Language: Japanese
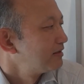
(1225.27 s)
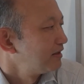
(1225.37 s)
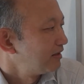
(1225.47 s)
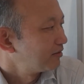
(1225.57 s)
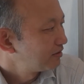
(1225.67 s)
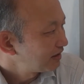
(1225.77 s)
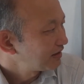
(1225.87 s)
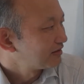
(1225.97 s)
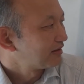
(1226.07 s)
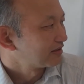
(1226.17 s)
でね
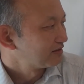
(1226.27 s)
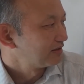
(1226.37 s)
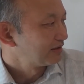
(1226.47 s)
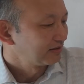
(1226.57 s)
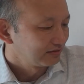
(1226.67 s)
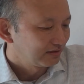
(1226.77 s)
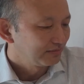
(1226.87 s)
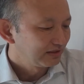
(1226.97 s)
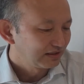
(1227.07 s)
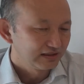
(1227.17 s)
ウクライナではそれあの全
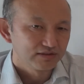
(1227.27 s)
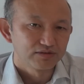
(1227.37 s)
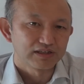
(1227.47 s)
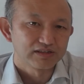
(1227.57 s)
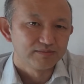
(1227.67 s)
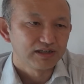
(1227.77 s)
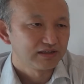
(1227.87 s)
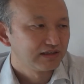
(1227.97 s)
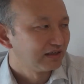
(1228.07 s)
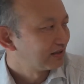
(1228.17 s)
面的にこう立ち向
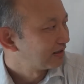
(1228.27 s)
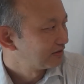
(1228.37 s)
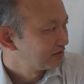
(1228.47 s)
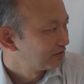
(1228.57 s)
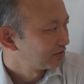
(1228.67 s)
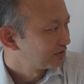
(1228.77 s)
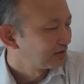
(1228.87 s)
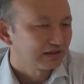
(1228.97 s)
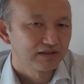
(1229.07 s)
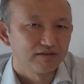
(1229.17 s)
かってああいう状況に
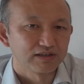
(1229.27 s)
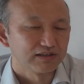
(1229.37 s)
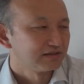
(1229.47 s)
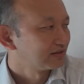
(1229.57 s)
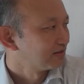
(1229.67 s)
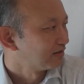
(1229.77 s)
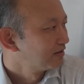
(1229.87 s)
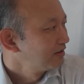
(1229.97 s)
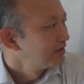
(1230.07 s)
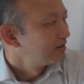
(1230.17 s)
なってるわけなんですけど
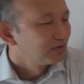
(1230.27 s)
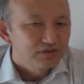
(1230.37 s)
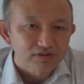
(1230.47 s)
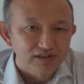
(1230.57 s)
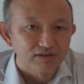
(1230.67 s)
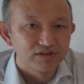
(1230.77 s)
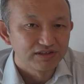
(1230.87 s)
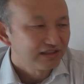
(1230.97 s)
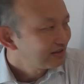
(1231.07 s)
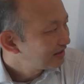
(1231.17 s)
でもちろんねこれ
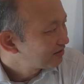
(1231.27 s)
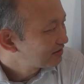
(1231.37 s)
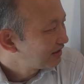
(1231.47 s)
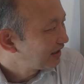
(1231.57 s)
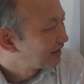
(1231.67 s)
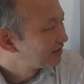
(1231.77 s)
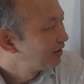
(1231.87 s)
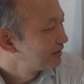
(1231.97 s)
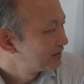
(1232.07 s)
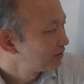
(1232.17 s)
前提としてそ
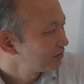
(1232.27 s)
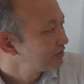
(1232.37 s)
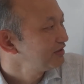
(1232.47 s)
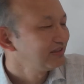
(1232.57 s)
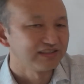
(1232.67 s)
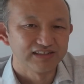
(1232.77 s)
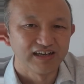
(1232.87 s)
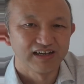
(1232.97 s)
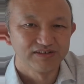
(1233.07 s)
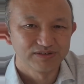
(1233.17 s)
の人の国にです
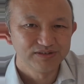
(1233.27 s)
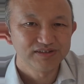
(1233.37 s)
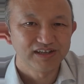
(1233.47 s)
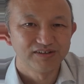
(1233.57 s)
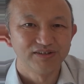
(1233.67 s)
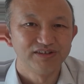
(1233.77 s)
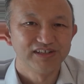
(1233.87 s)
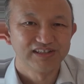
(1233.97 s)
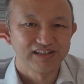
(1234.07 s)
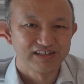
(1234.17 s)
ねあの軍隊を乗り
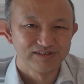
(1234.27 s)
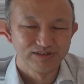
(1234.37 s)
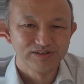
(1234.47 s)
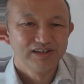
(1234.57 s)
入れてあの